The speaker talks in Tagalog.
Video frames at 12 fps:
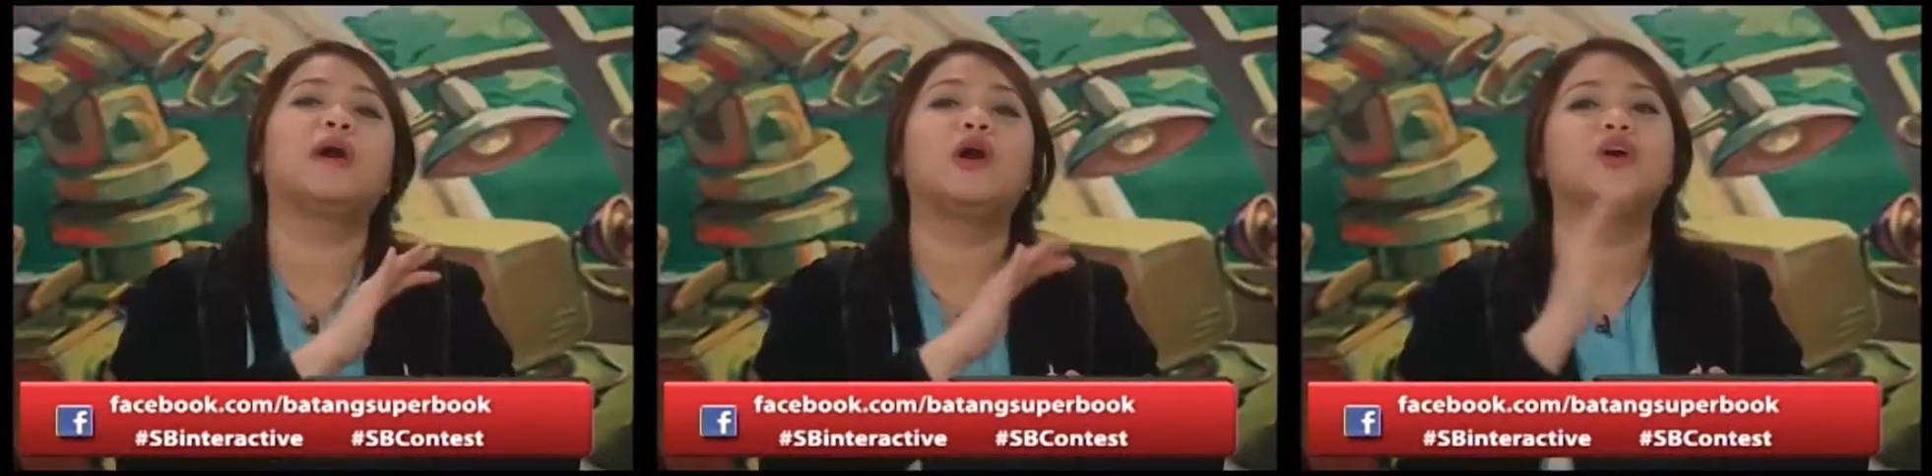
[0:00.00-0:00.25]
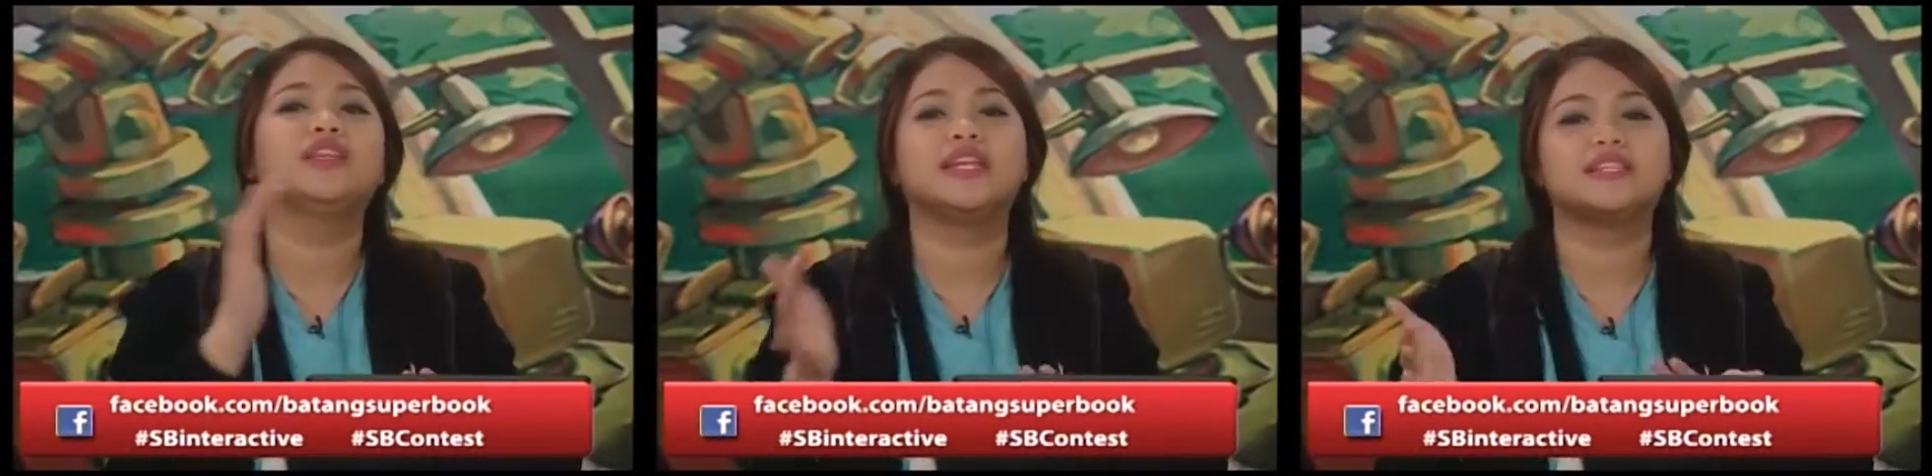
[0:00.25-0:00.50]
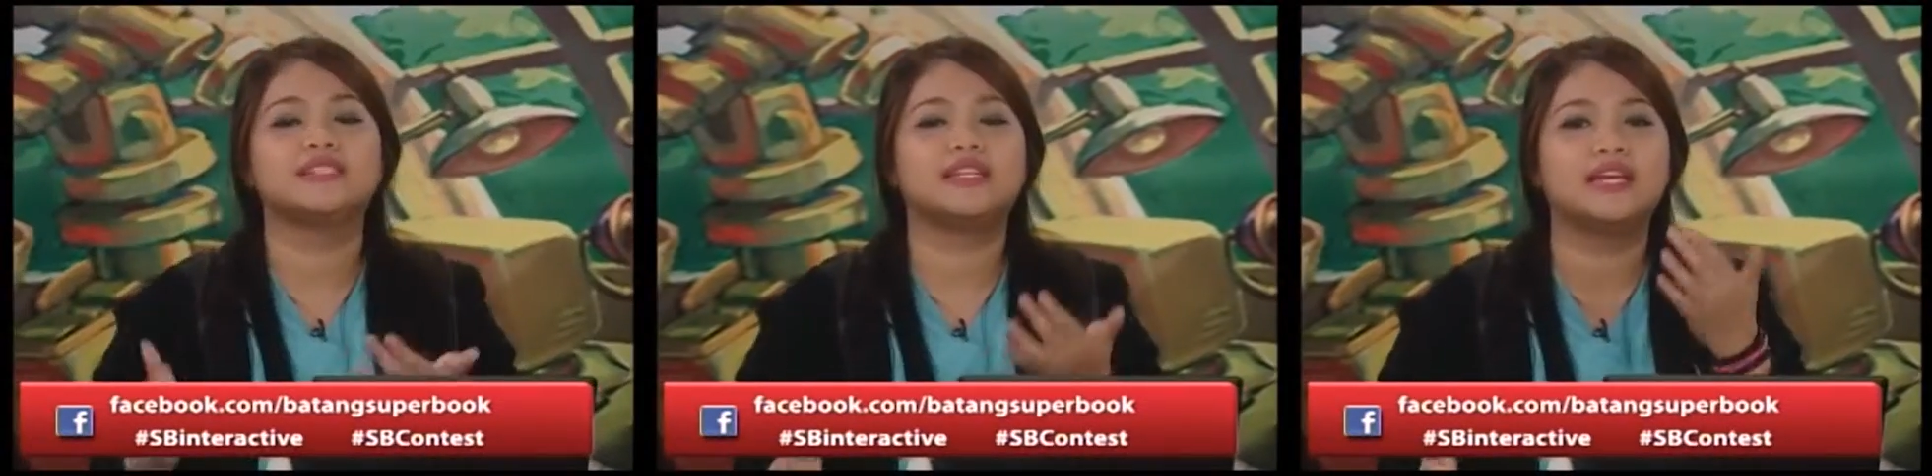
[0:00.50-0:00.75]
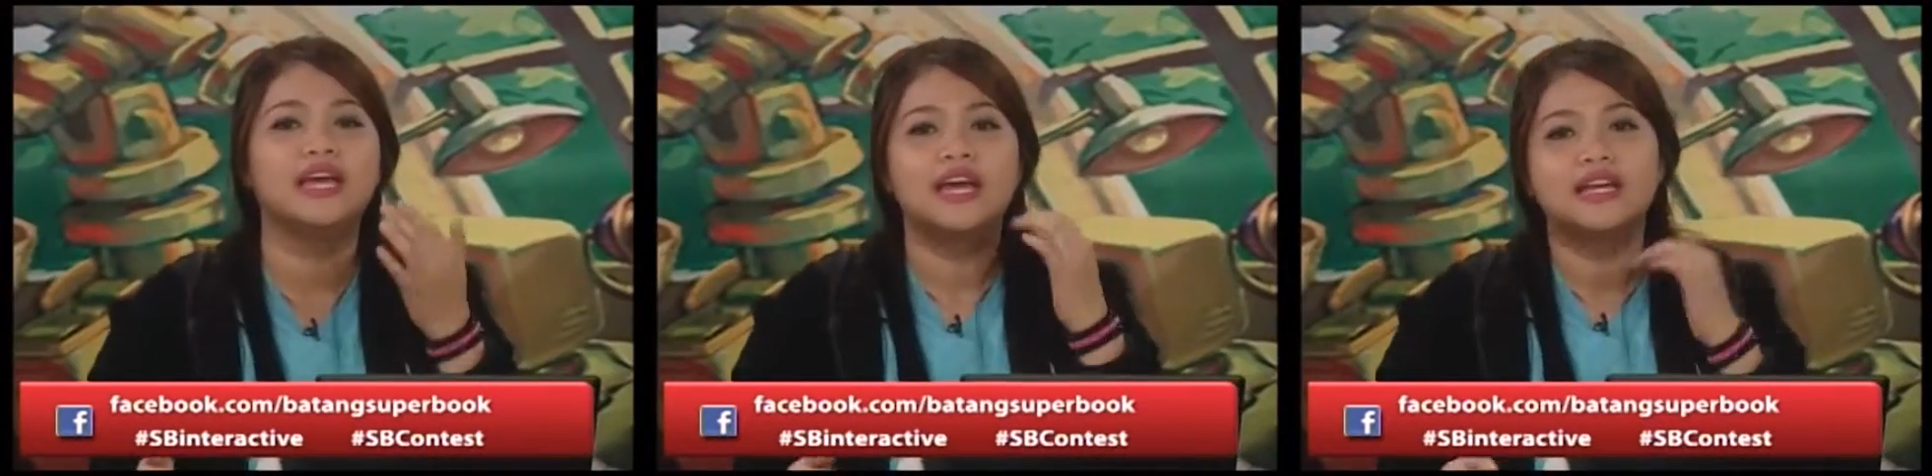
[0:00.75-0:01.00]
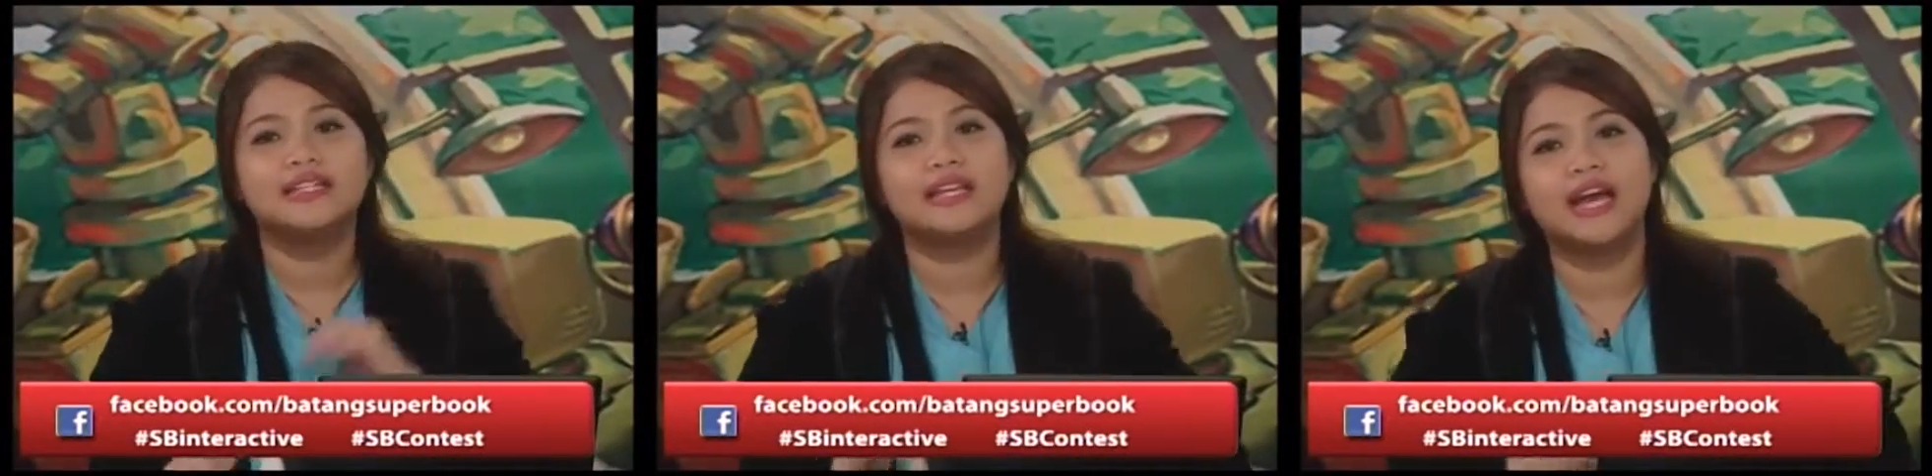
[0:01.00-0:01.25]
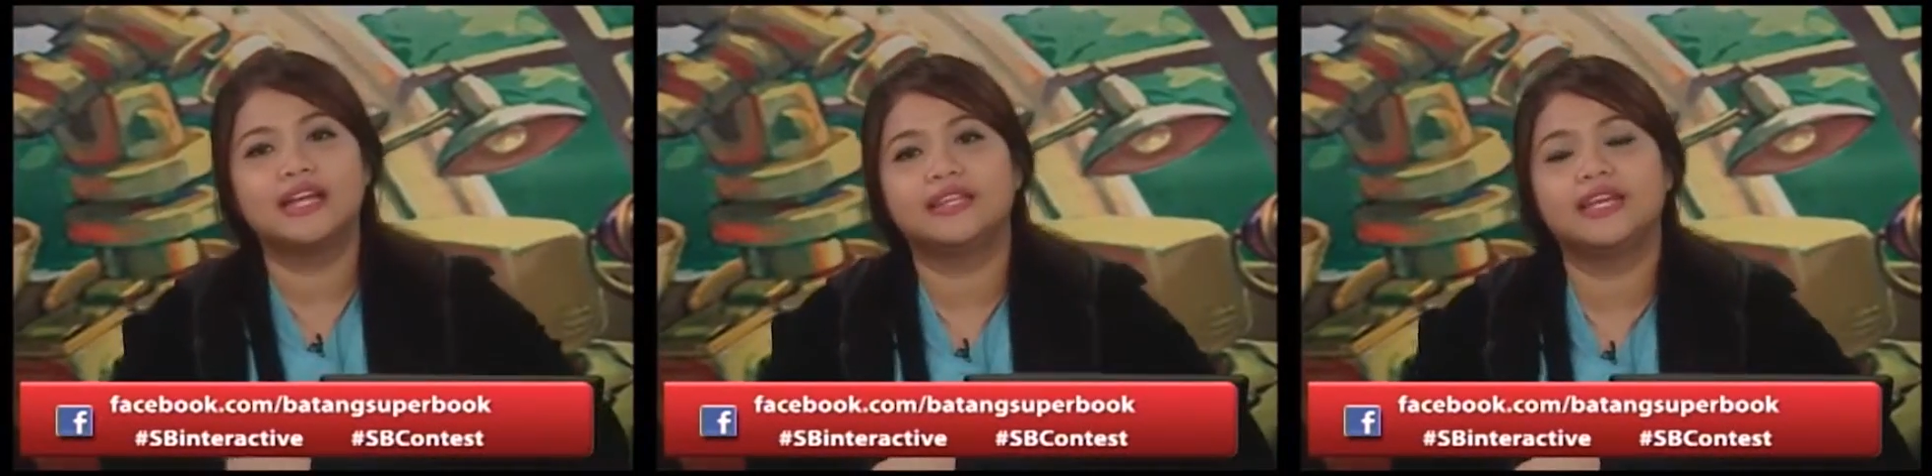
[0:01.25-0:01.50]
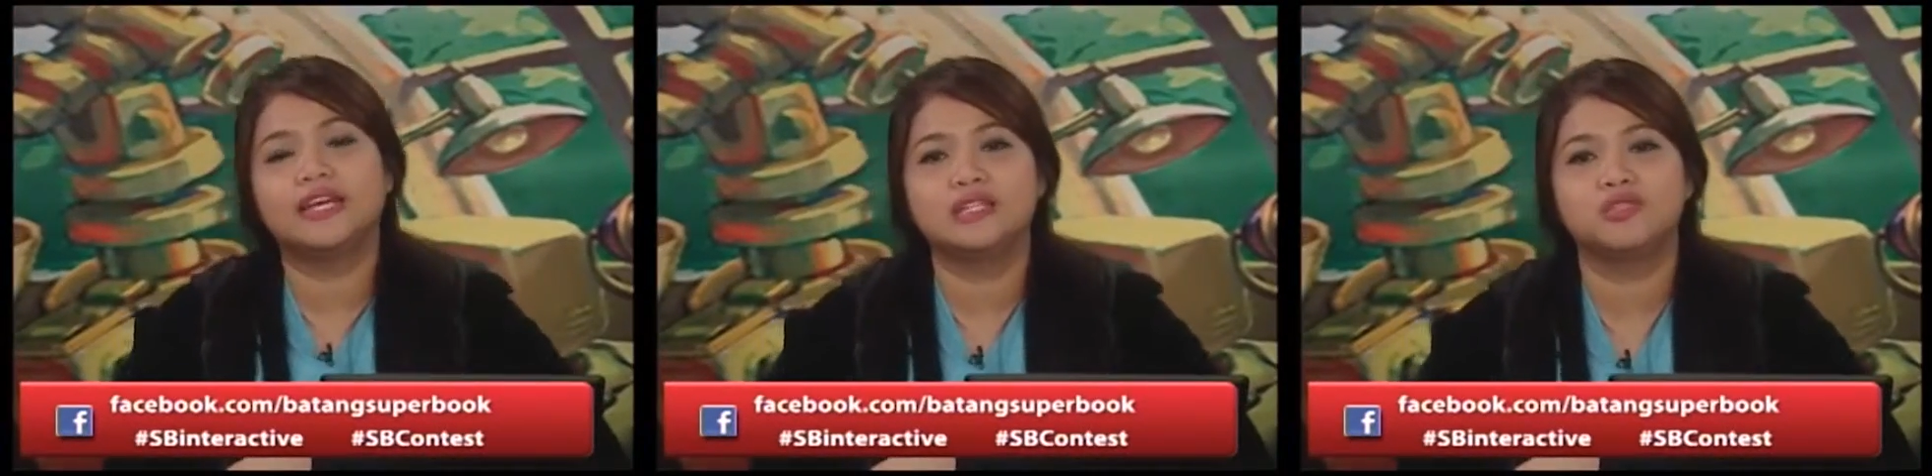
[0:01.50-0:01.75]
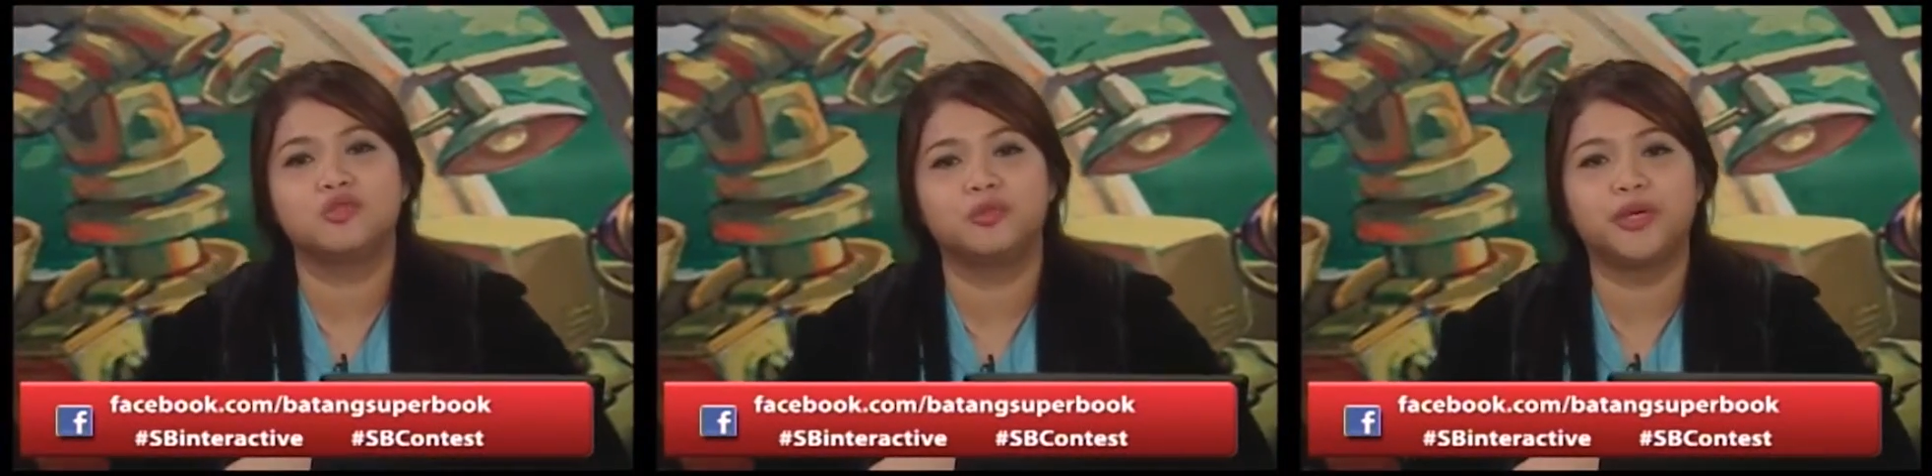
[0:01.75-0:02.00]
pa-contest mm. ni, ni ating
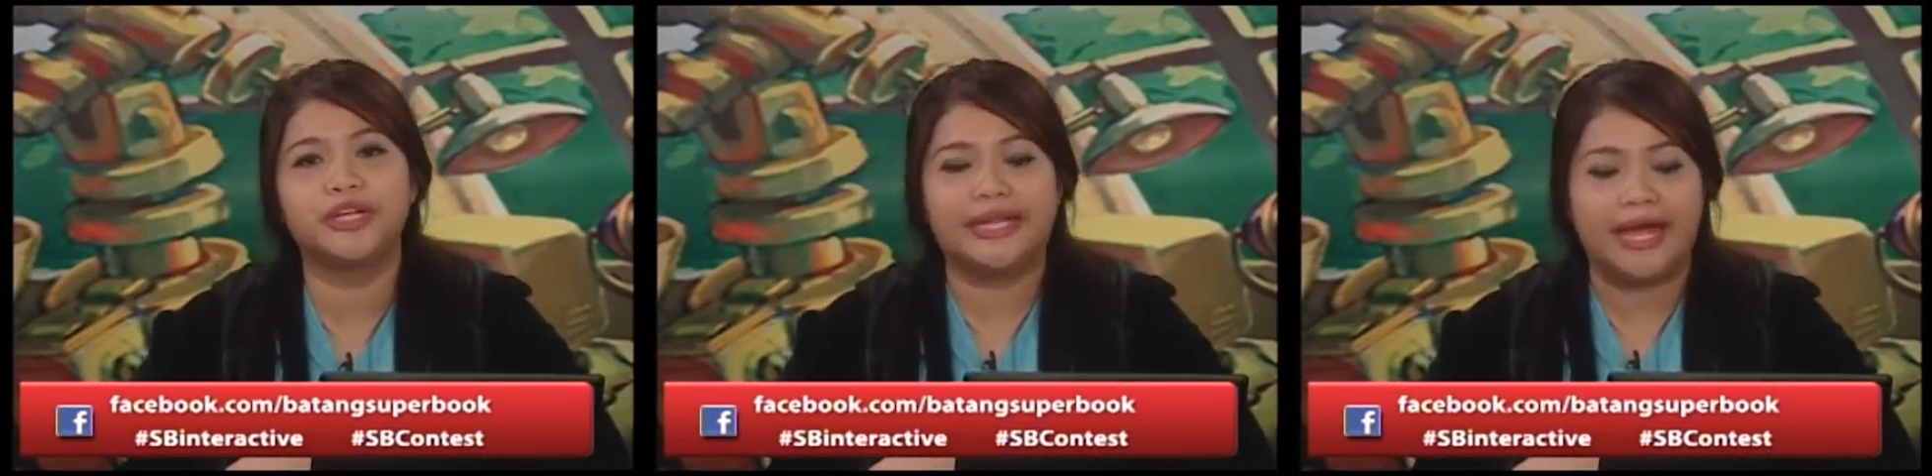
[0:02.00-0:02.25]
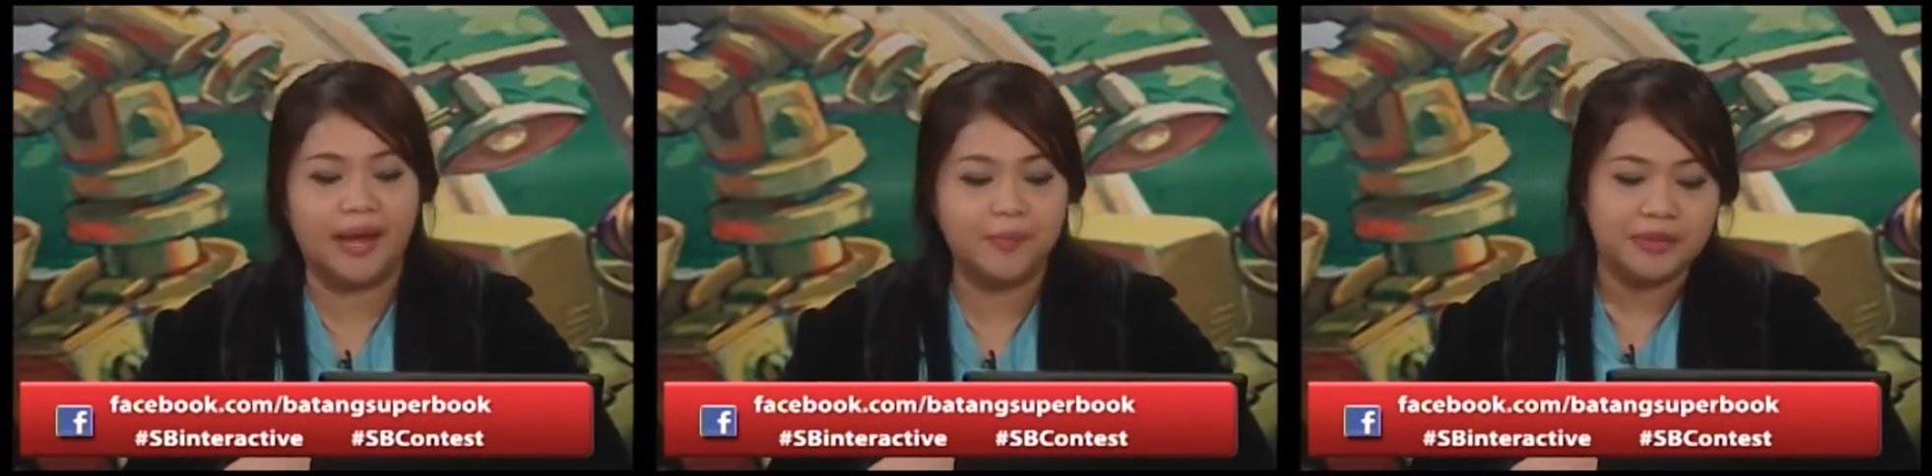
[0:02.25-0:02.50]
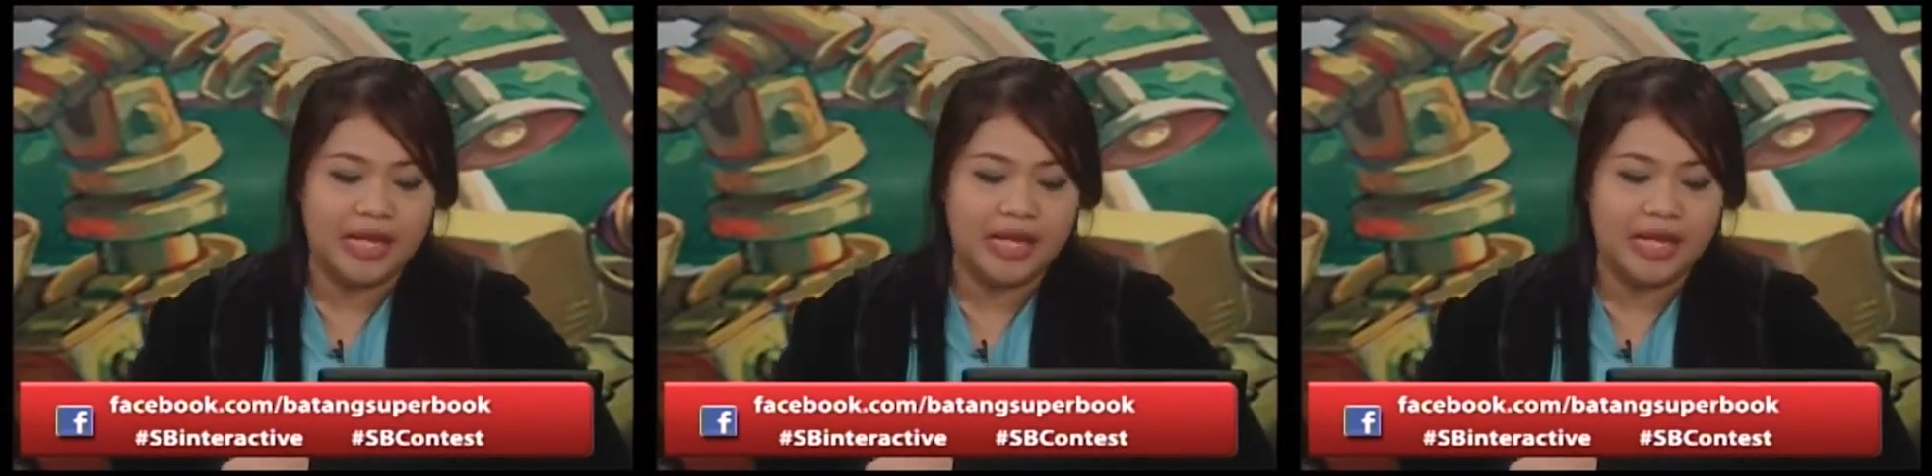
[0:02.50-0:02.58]
Super Deb.